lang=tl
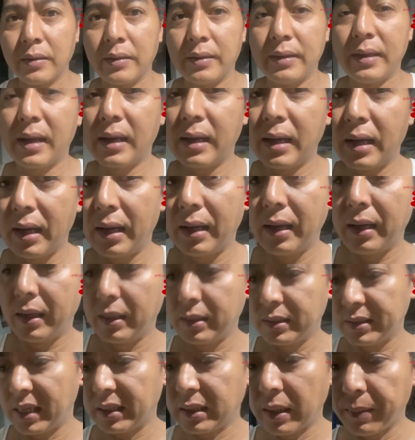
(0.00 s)

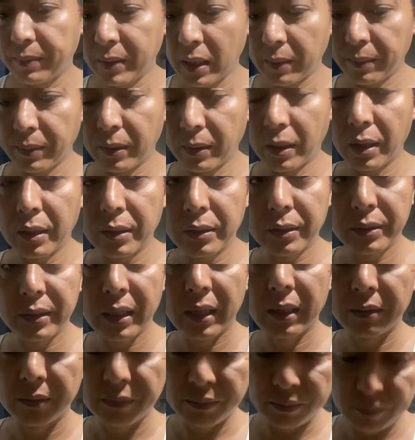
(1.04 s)
naka-set up na po ako
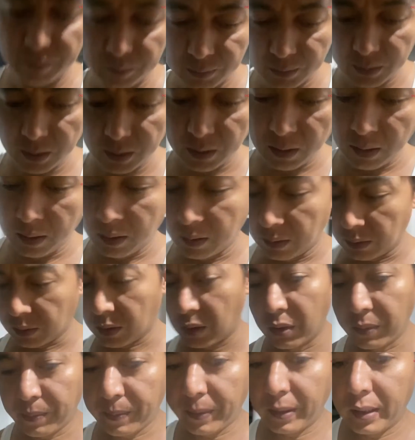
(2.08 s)
ng
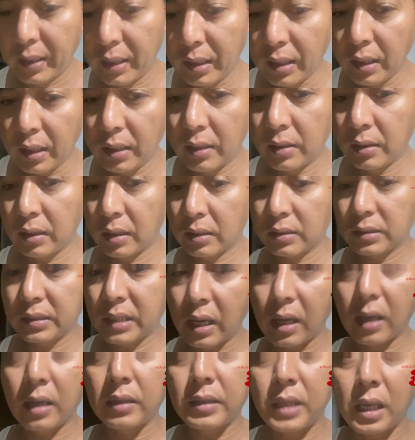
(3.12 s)
copy yung
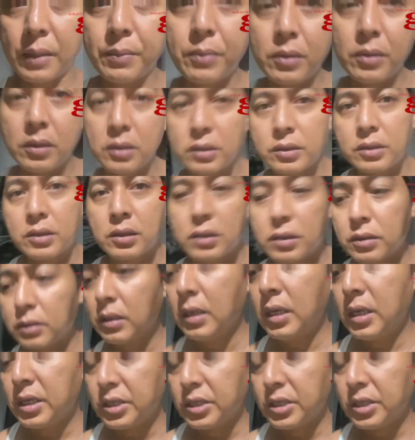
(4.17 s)
sa table ko.